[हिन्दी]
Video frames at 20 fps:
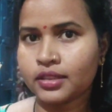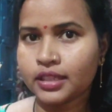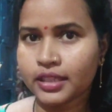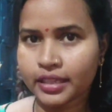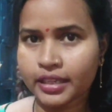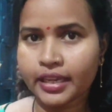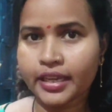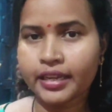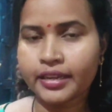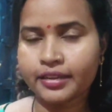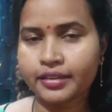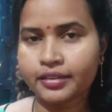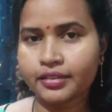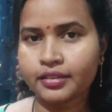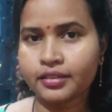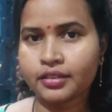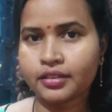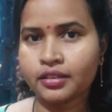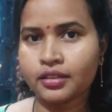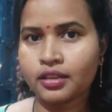ठीक है
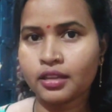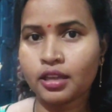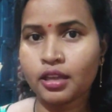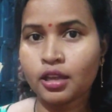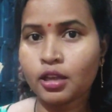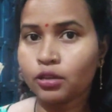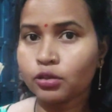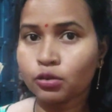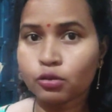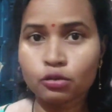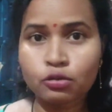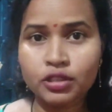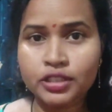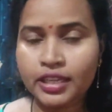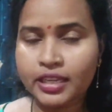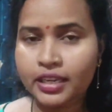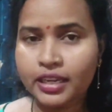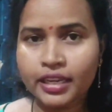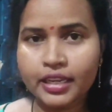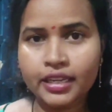तो
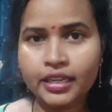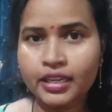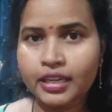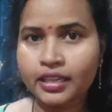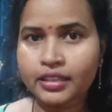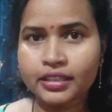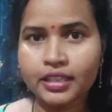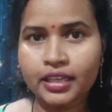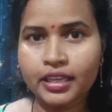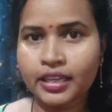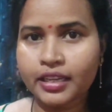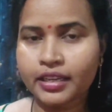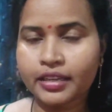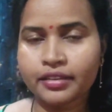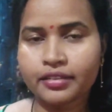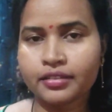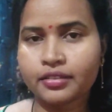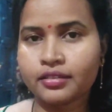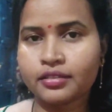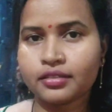उसे नहीं कहते हैं